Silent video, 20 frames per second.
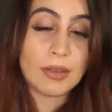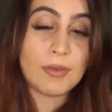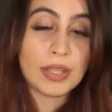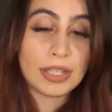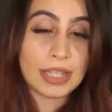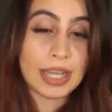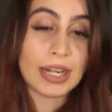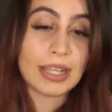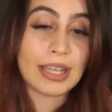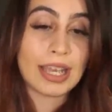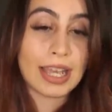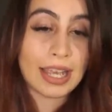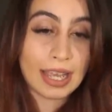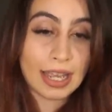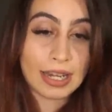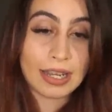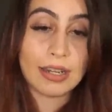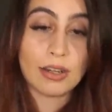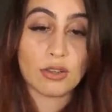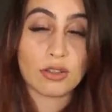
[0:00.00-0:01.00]
evitar que
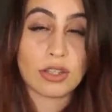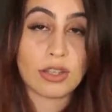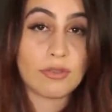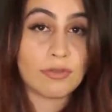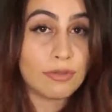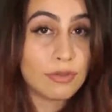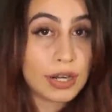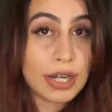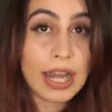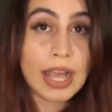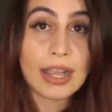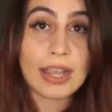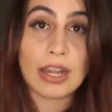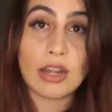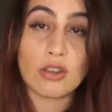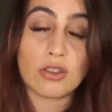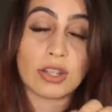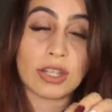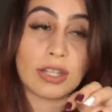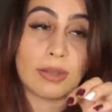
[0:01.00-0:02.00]
Helen no se fuera,
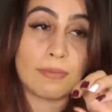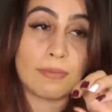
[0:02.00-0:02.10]
que no se